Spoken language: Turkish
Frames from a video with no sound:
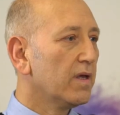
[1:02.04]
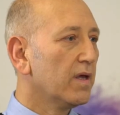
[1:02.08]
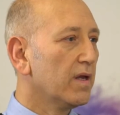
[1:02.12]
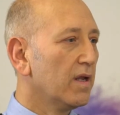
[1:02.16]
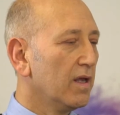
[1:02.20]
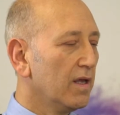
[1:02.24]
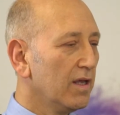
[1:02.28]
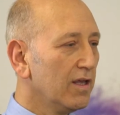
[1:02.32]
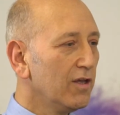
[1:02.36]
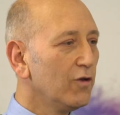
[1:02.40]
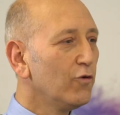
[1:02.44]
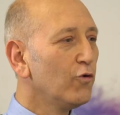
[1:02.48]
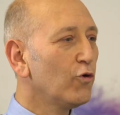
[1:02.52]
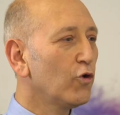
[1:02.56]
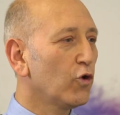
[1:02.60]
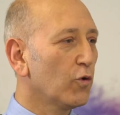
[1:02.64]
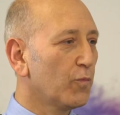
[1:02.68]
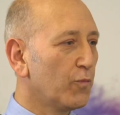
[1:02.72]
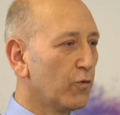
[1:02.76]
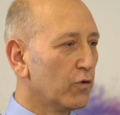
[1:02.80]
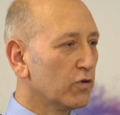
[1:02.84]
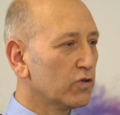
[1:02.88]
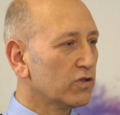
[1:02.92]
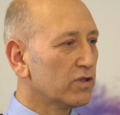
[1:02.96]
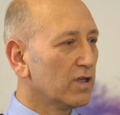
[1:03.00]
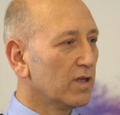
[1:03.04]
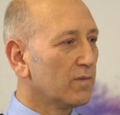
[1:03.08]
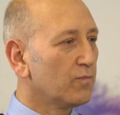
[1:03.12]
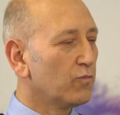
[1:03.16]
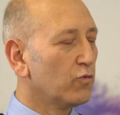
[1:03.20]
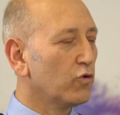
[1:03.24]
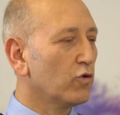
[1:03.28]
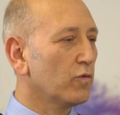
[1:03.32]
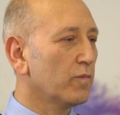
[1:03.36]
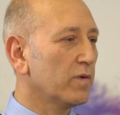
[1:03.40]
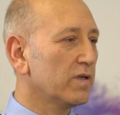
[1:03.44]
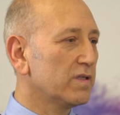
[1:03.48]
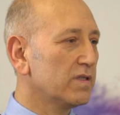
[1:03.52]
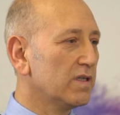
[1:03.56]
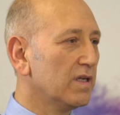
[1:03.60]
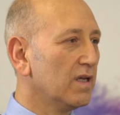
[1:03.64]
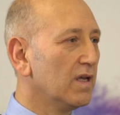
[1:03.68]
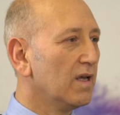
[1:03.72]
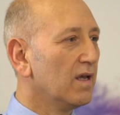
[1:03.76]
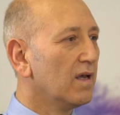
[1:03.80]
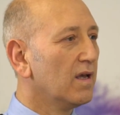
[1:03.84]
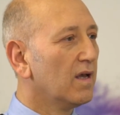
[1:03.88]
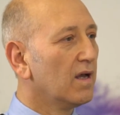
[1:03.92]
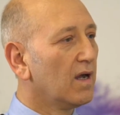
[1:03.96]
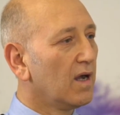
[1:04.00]
kere iyi huylu prostat
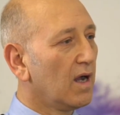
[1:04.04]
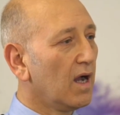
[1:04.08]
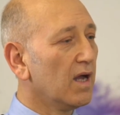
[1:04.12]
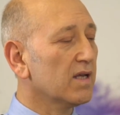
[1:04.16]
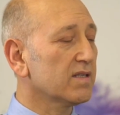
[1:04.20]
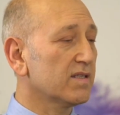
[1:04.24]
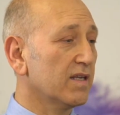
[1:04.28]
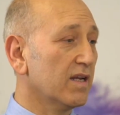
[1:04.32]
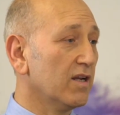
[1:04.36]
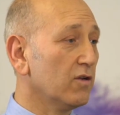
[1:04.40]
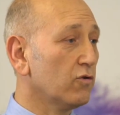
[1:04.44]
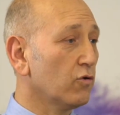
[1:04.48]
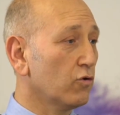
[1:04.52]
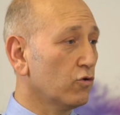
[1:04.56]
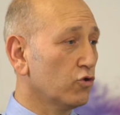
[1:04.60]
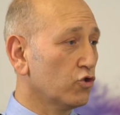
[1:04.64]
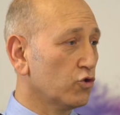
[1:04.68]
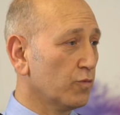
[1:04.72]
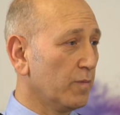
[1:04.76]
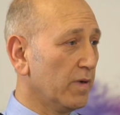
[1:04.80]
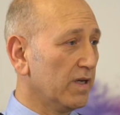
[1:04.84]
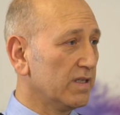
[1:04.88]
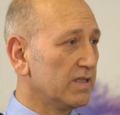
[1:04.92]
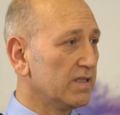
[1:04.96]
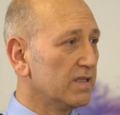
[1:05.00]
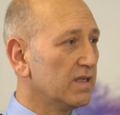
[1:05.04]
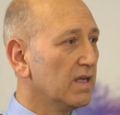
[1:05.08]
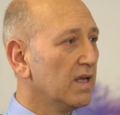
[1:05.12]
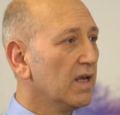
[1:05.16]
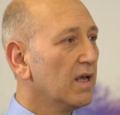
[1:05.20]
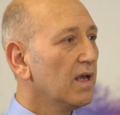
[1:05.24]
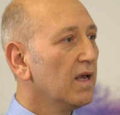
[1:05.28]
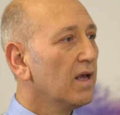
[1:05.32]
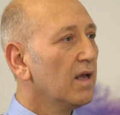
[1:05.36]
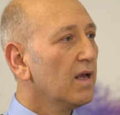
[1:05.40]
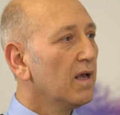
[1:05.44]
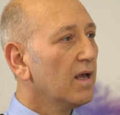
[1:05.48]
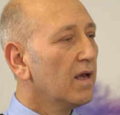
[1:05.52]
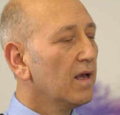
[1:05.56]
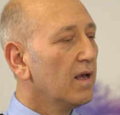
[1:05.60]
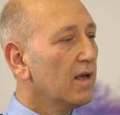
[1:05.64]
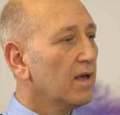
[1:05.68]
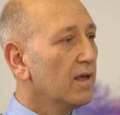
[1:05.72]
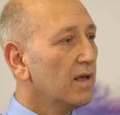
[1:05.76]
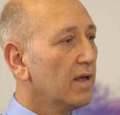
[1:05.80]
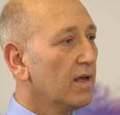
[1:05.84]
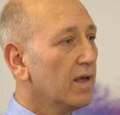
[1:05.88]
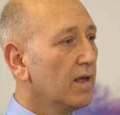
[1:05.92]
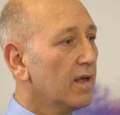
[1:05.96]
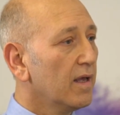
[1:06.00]
büyümesi kansere dönüşmez.
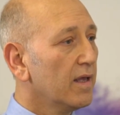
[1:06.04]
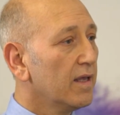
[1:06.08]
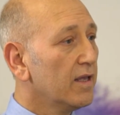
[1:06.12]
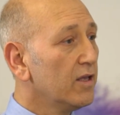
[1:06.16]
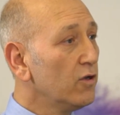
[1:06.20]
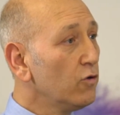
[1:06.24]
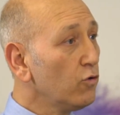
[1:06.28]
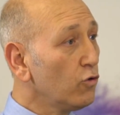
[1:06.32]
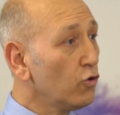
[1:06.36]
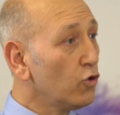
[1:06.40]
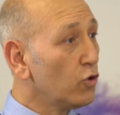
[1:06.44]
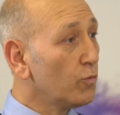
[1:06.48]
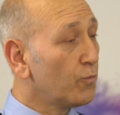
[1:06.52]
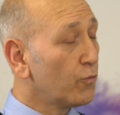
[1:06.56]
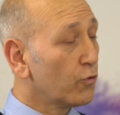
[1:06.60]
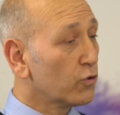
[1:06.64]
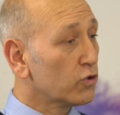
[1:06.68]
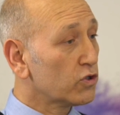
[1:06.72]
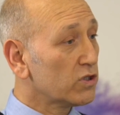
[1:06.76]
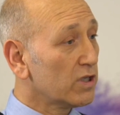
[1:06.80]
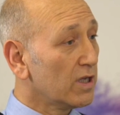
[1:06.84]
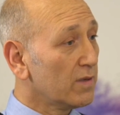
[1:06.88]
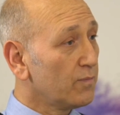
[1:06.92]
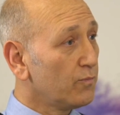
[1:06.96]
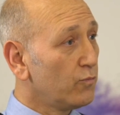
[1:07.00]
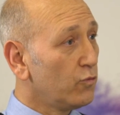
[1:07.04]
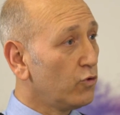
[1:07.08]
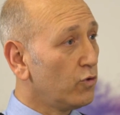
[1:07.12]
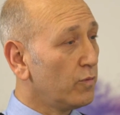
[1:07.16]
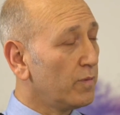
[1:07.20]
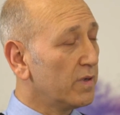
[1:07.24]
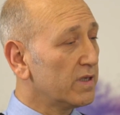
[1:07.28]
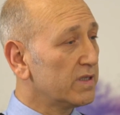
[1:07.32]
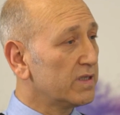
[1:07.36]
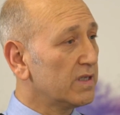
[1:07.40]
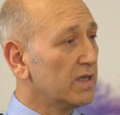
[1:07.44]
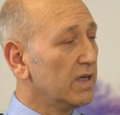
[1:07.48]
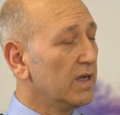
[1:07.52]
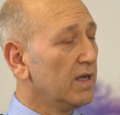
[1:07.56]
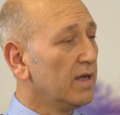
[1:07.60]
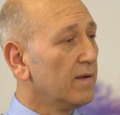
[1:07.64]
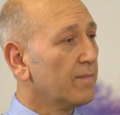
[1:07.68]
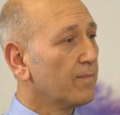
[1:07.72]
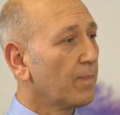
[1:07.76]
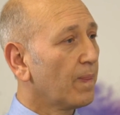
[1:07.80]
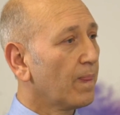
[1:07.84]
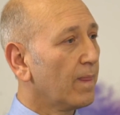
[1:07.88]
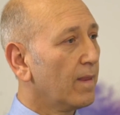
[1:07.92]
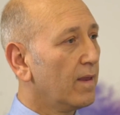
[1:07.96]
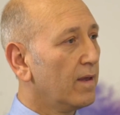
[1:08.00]
Ee, iyi huylu prostat büyümesi
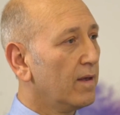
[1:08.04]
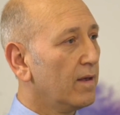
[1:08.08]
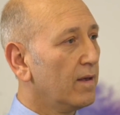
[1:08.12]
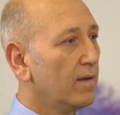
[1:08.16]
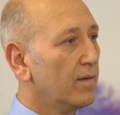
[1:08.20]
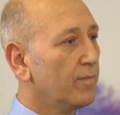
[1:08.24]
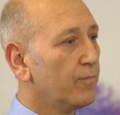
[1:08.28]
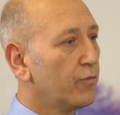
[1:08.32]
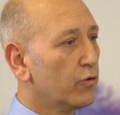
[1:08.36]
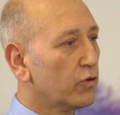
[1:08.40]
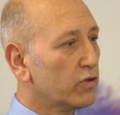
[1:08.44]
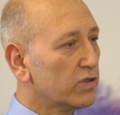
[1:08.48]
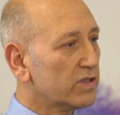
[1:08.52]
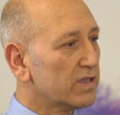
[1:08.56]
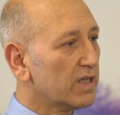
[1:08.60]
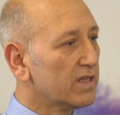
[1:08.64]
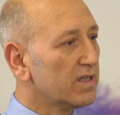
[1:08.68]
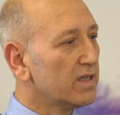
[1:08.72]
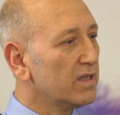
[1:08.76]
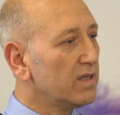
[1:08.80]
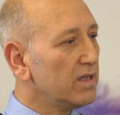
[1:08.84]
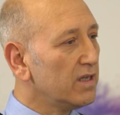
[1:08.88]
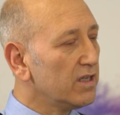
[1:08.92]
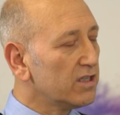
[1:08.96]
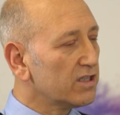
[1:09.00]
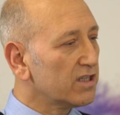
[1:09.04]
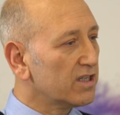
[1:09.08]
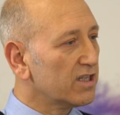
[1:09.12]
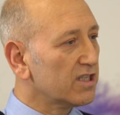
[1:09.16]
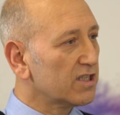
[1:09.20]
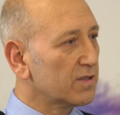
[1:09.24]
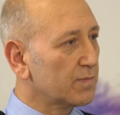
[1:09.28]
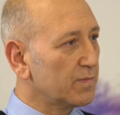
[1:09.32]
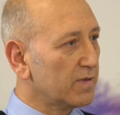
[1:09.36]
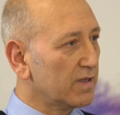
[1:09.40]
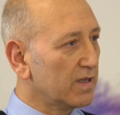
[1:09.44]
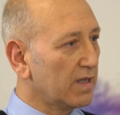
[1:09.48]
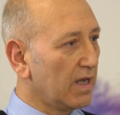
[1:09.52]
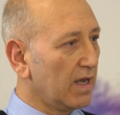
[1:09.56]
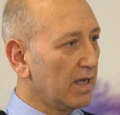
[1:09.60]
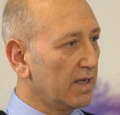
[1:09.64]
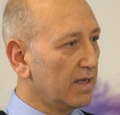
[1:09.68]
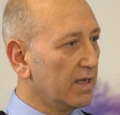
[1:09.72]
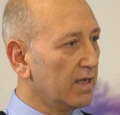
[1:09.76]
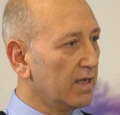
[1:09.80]
e, prostatın iç kısmından